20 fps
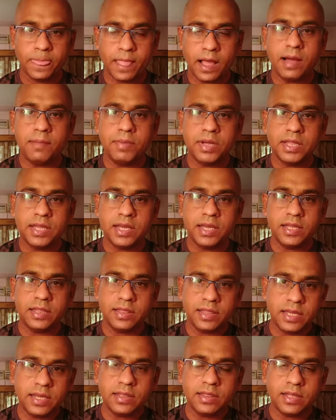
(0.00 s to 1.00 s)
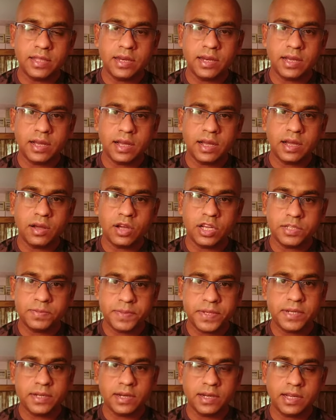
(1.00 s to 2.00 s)
आप बताइए तीन दिन का
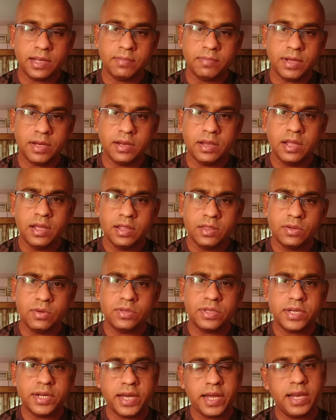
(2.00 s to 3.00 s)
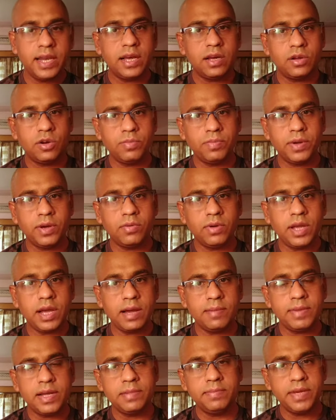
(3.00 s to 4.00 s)
हॉस्पिटल का बिल दो से ढाई लाख रुपए कोई
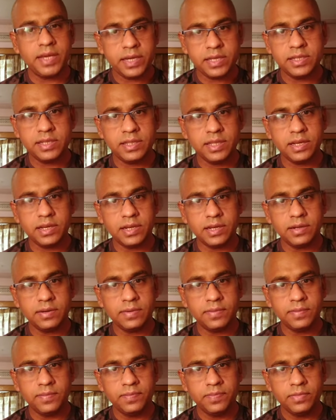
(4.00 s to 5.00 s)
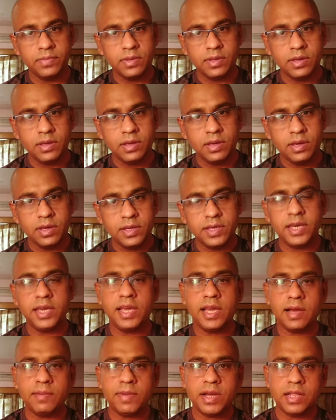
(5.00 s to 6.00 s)
आम आदमी कैसे देगा यही
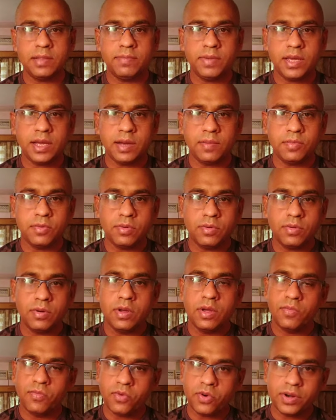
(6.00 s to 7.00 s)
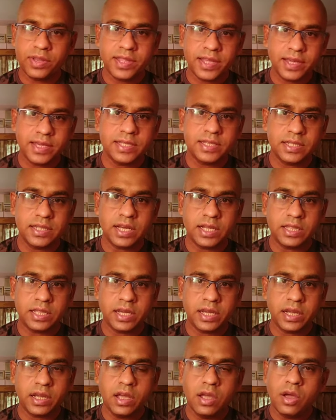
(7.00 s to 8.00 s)
आम आदमी आपको वोट दे के
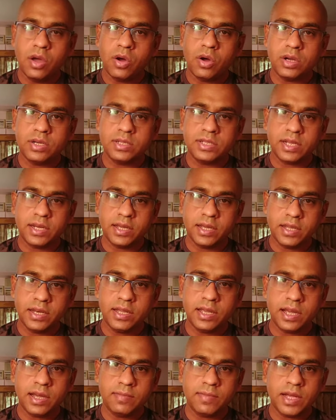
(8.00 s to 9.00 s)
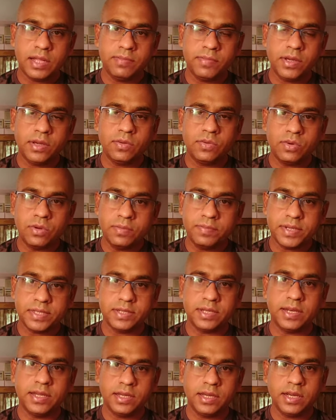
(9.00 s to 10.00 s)
जिताता है और सर इन्हीं आम आदमी की खून
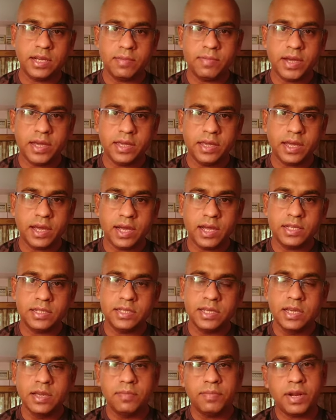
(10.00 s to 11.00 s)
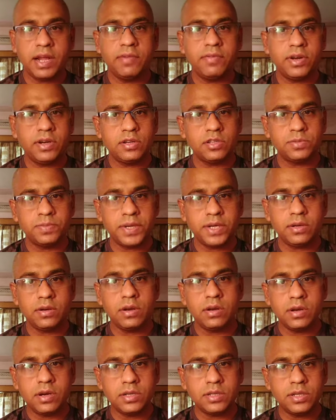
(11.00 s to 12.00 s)
पसीने की कमाई आज प्राइवेट
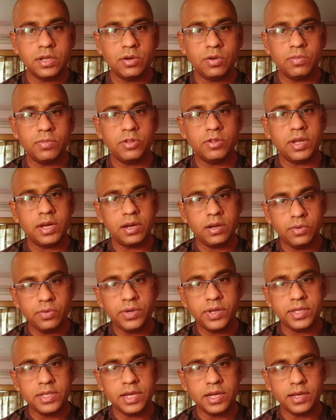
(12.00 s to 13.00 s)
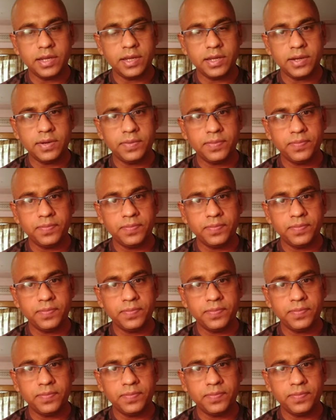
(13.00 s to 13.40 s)
हॉस्पिटल और नर्सिंग होमों द्वारा लूटी जा रही है